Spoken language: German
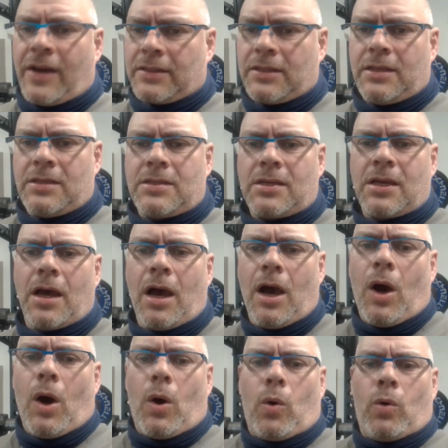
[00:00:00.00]
fertig
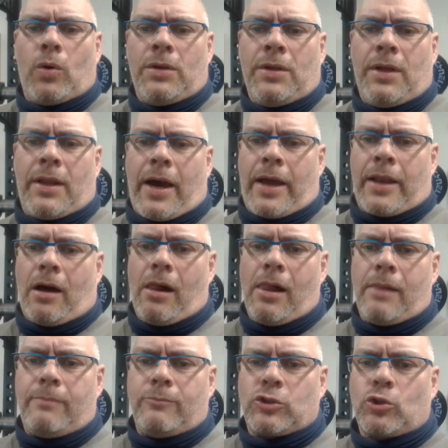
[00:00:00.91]
und in einer
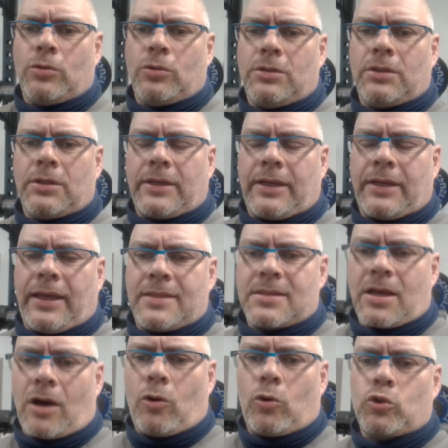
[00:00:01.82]
halben Stunde
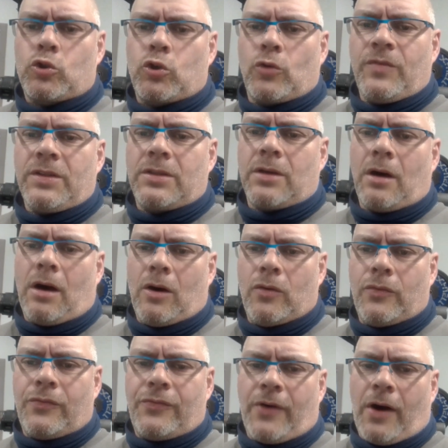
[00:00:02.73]
geht es auch schon wieder
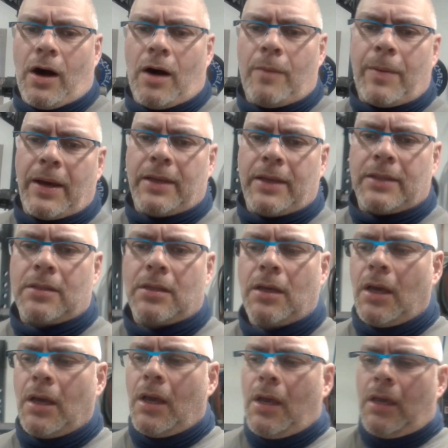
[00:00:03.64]
auf Arbeit.
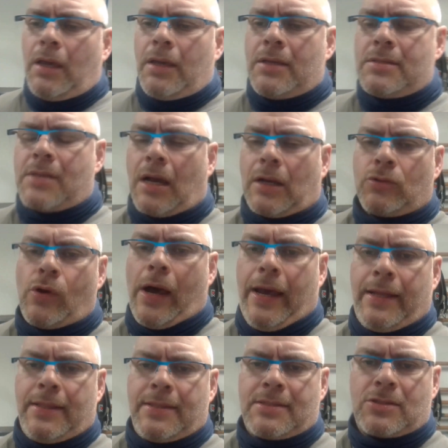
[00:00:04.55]
Ich sage
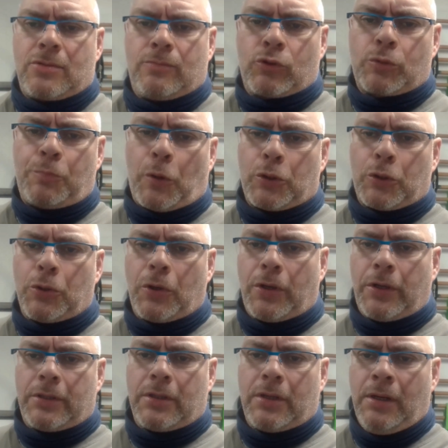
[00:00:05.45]
nur eins zum Sport
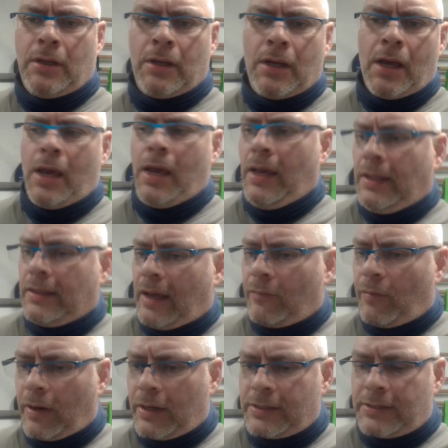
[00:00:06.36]
heute,
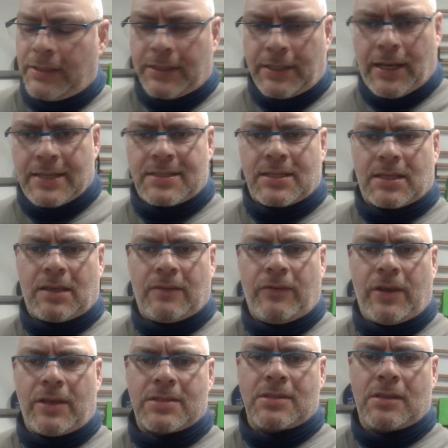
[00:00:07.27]
der war richtig klasse
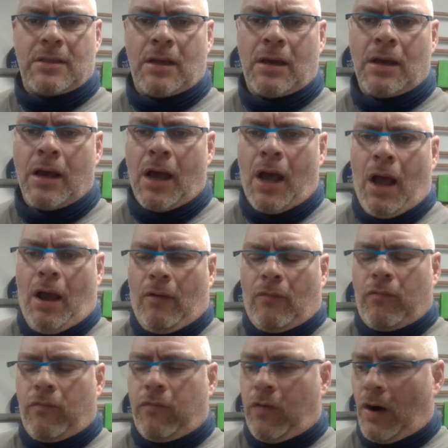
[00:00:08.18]
gewesen,
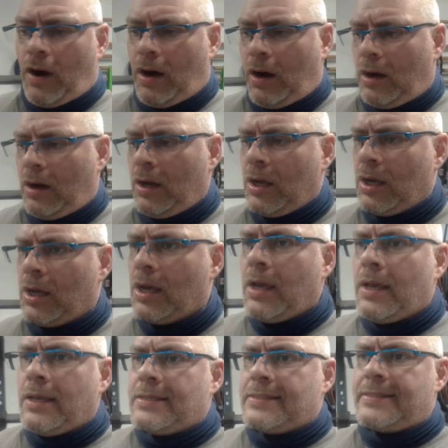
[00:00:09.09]
war
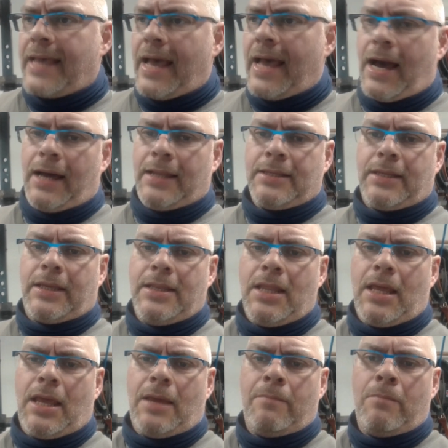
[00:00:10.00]
sehr
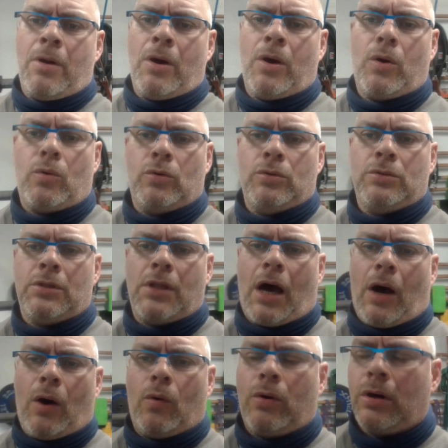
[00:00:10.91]
angenehm und
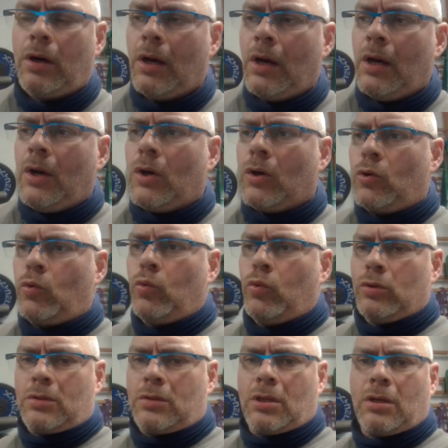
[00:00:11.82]
auch
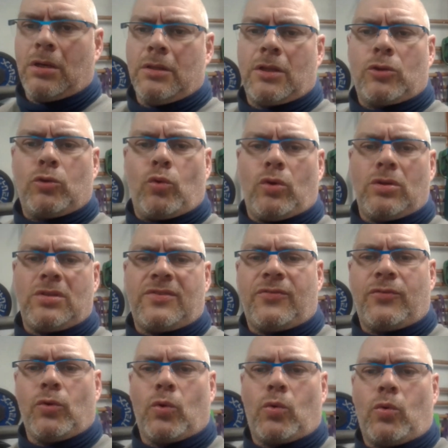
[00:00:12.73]
gut in der
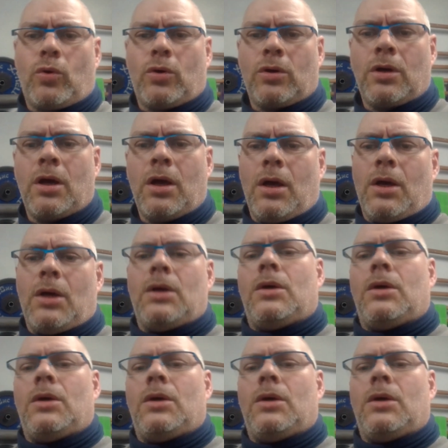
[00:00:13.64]
Durchführung.